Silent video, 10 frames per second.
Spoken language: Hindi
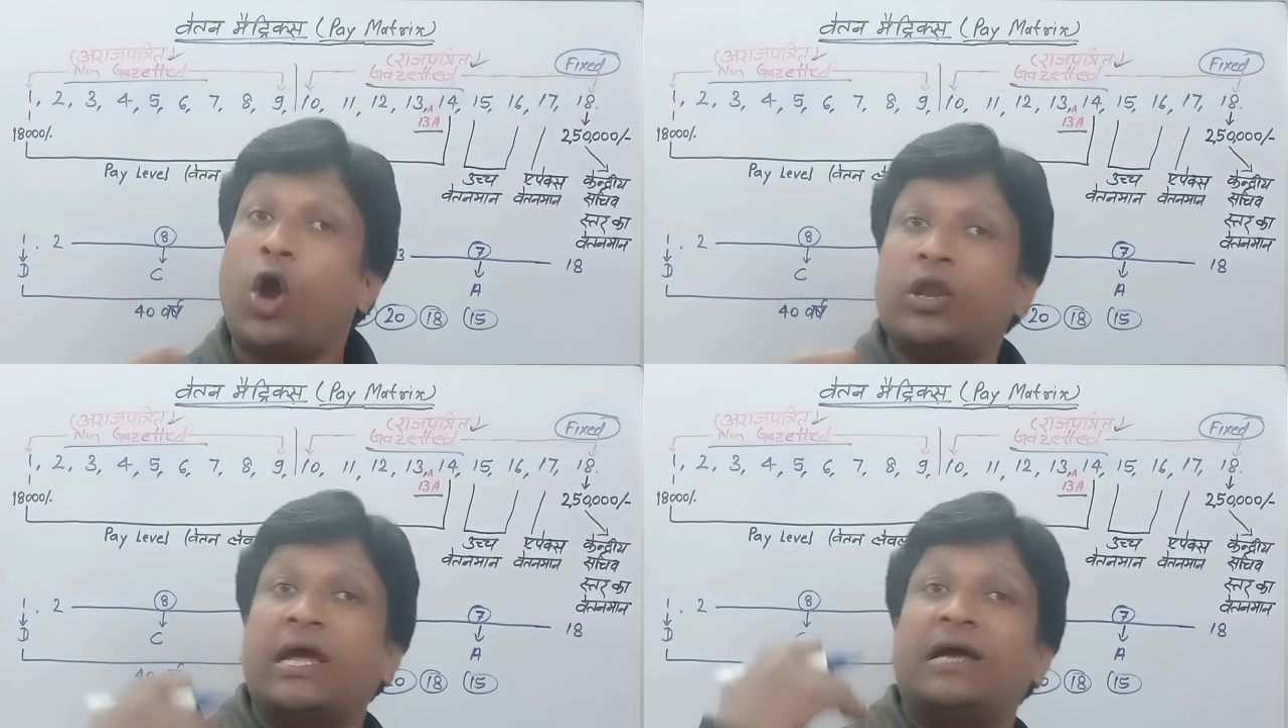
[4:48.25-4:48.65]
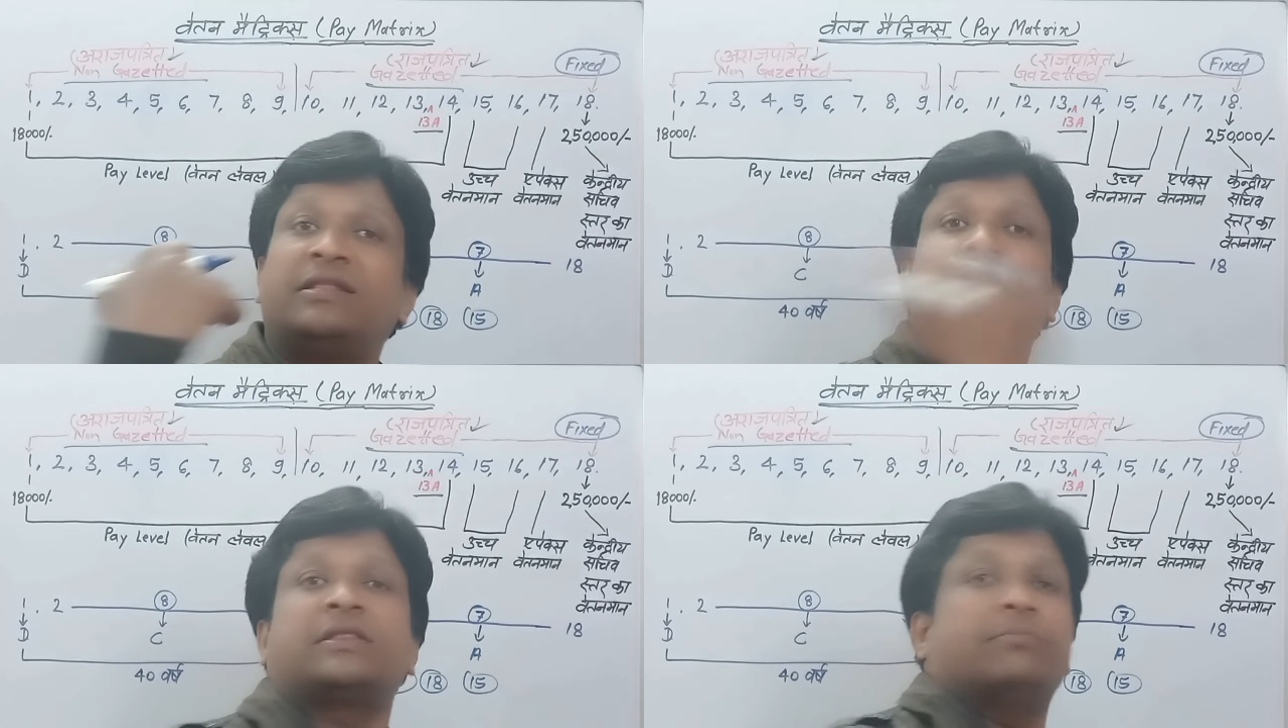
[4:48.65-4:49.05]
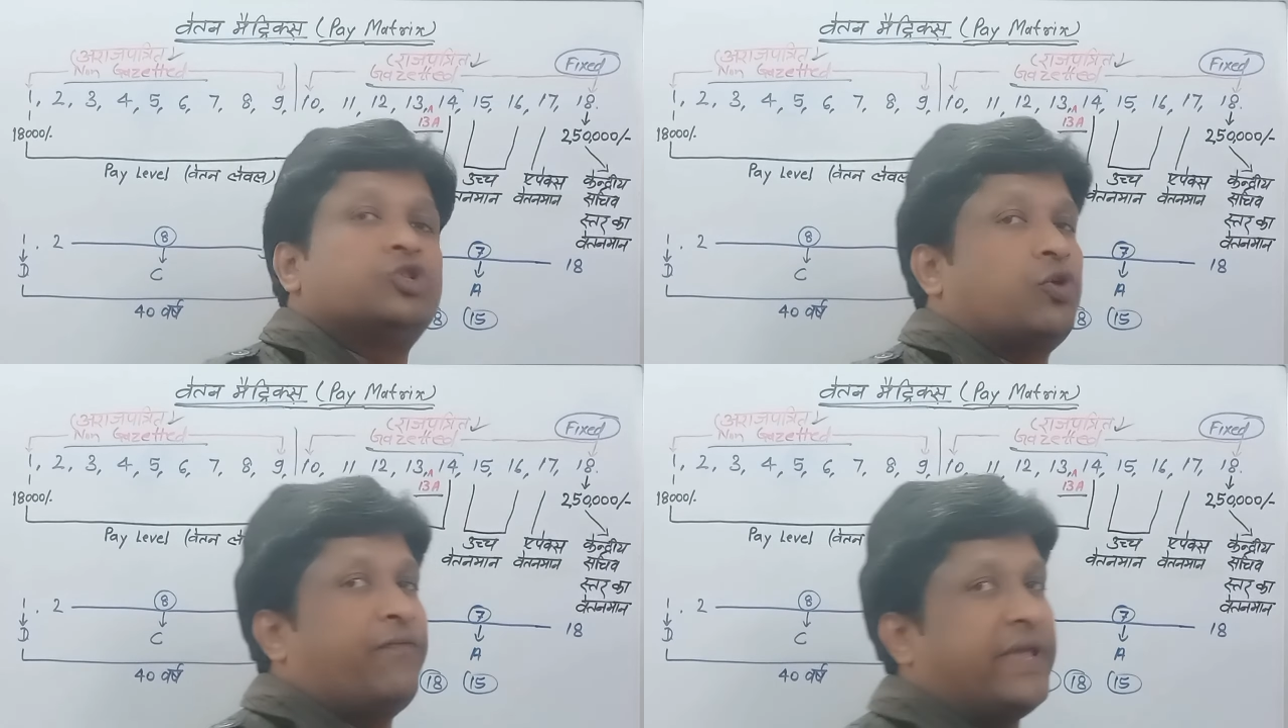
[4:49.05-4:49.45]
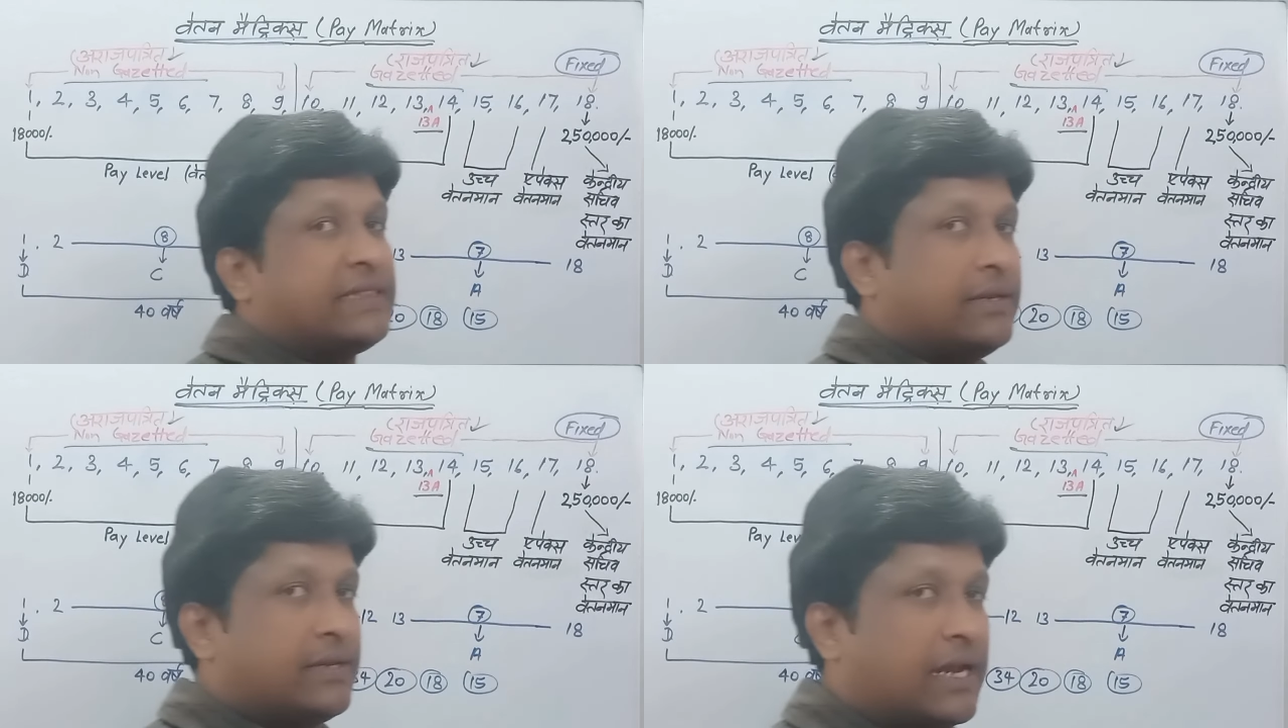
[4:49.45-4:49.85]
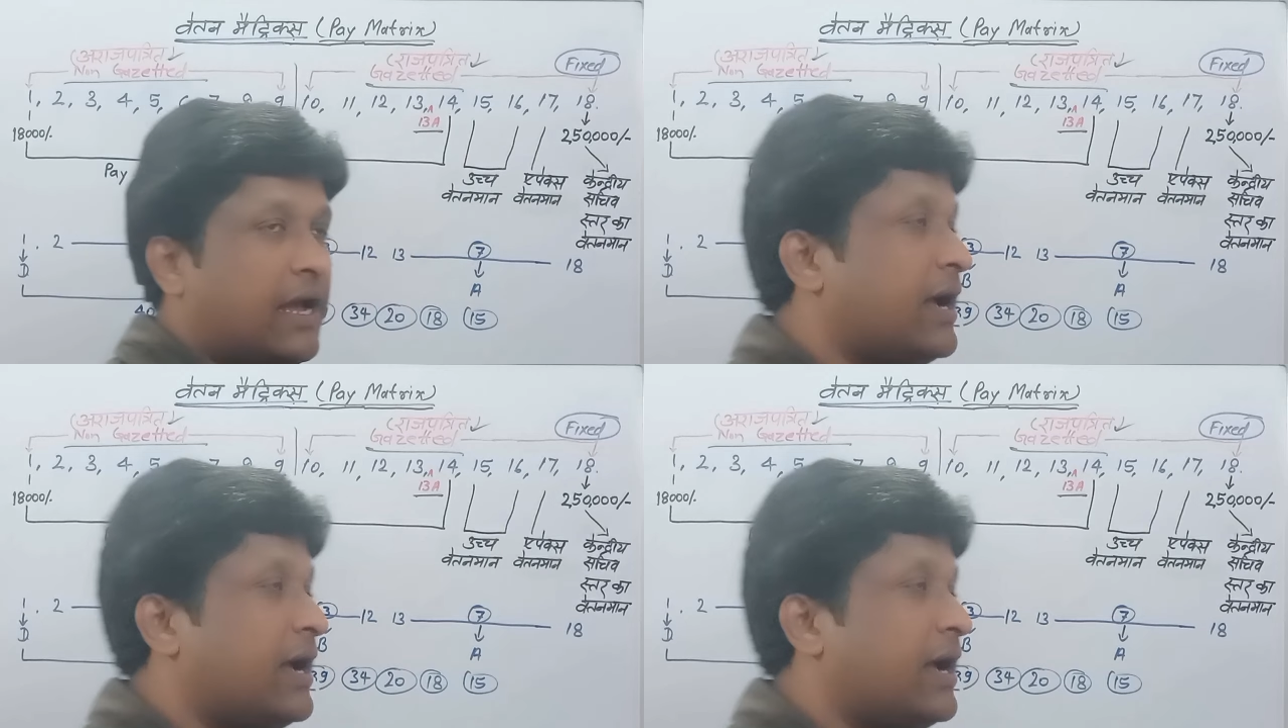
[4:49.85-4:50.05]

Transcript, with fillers: और अधिकतम जो वेतन रखा